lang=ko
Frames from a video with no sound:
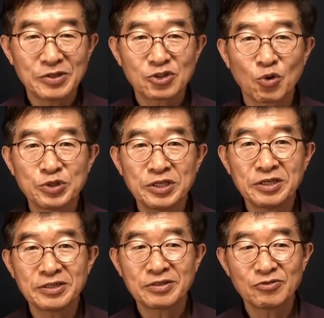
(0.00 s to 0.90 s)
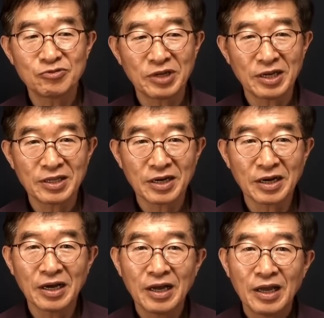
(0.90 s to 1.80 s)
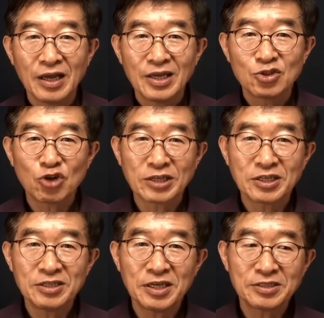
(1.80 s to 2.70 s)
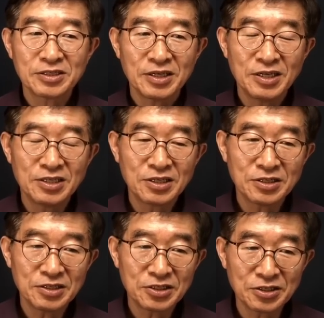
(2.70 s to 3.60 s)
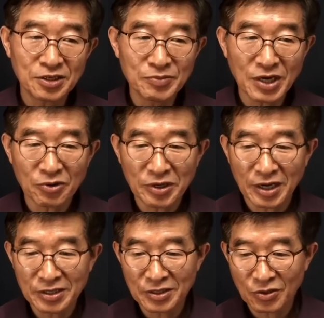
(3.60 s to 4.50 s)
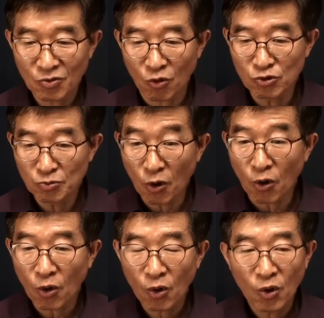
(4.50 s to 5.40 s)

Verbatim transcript: 소신껏 수사를 하다가 좌천돼서 인천지검장으로 가 있던 고두봉,